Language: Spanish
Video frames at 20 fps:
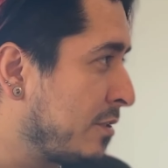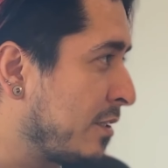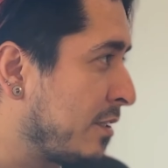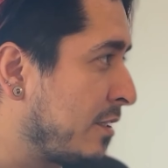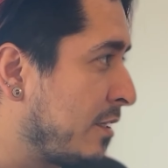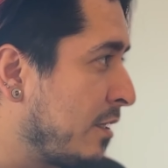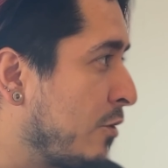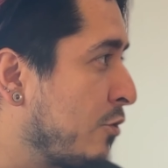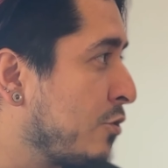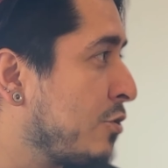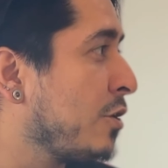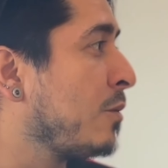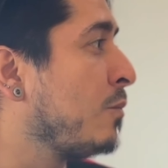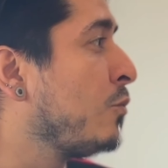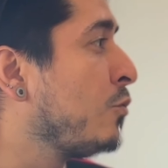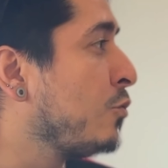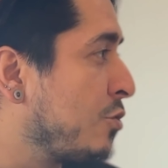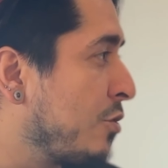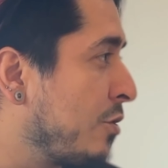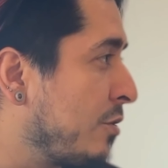que quiero ser
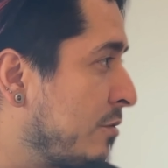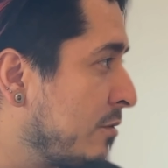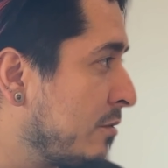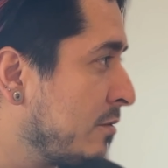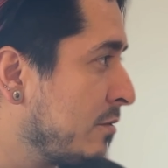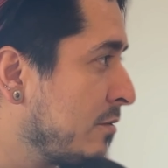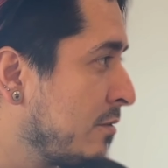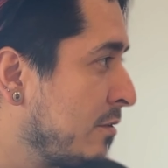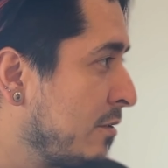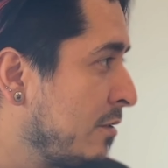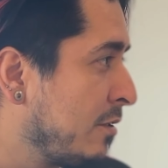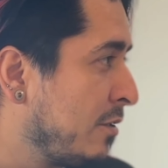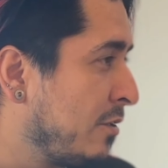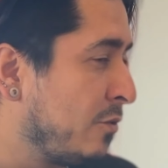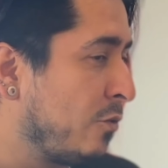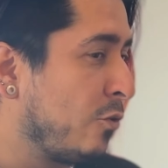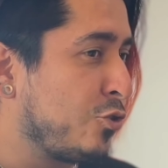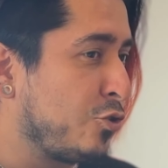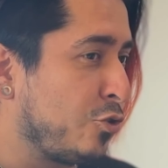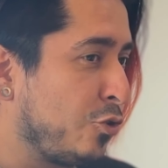músico
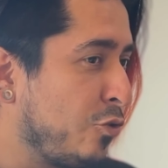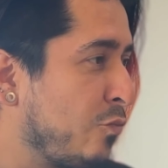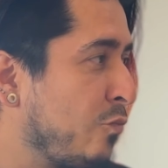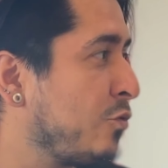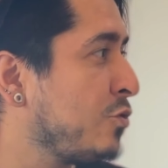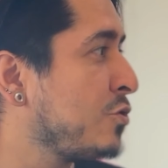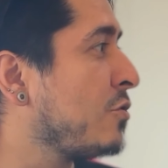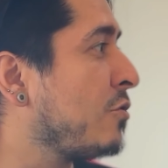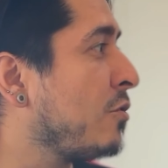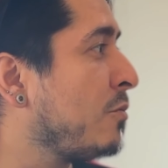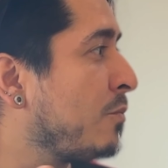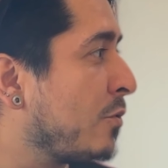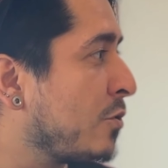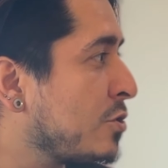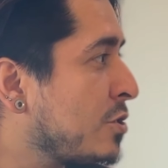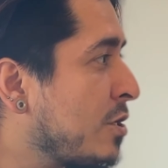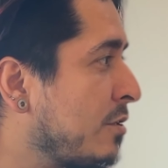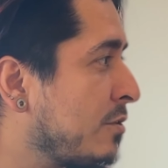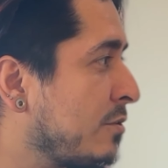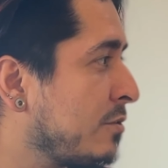o soy un músico en
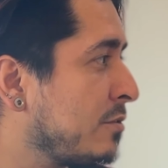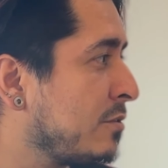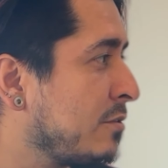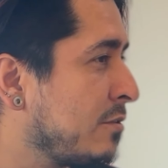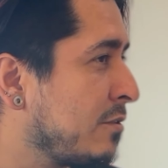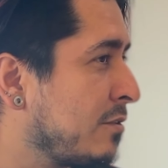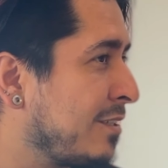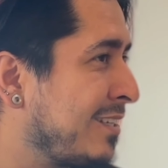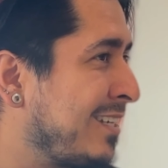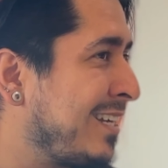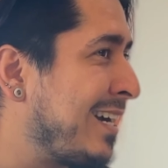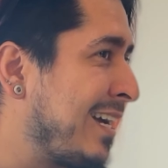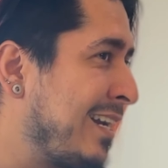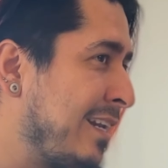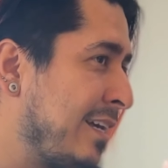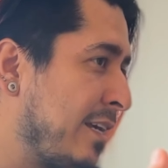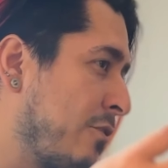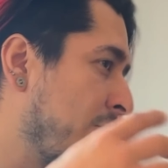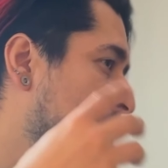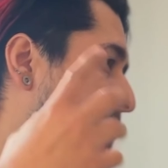proceso,
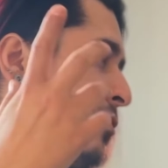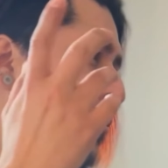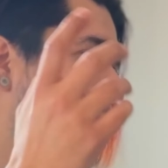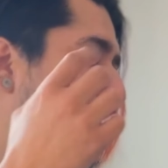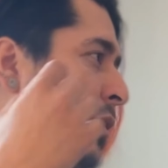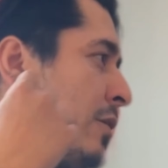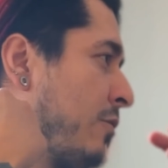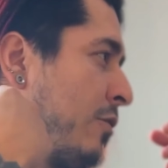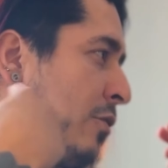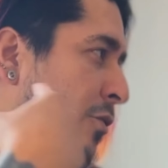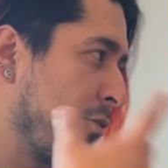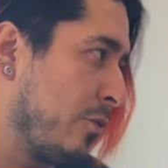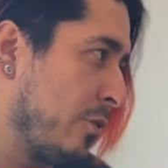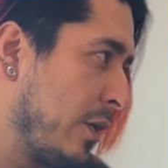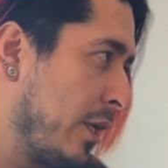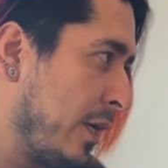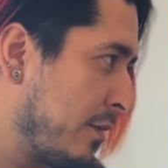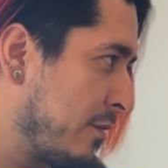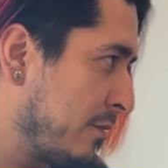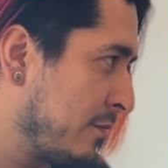ganar conocimiento de todo
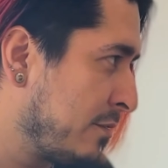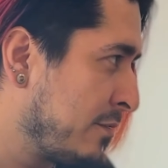lado.